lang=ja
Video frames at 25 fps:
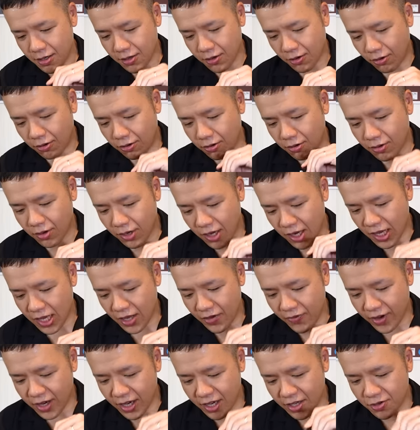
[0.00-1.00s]
こ
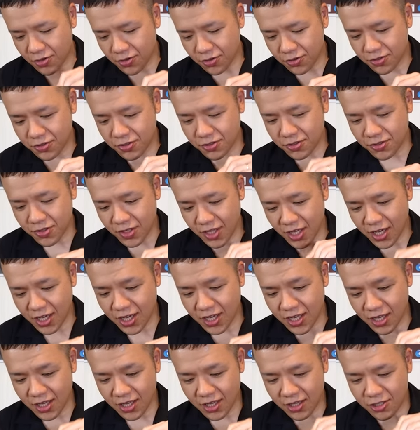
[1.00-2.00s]
れは良く
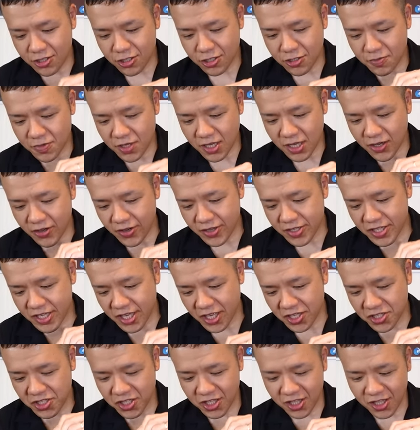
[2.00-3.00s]
ない組み合わせ
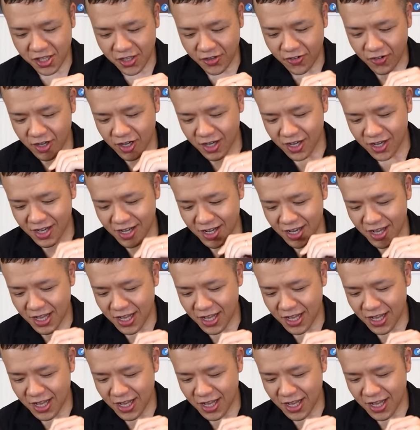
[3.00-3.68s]
やっちゃったわ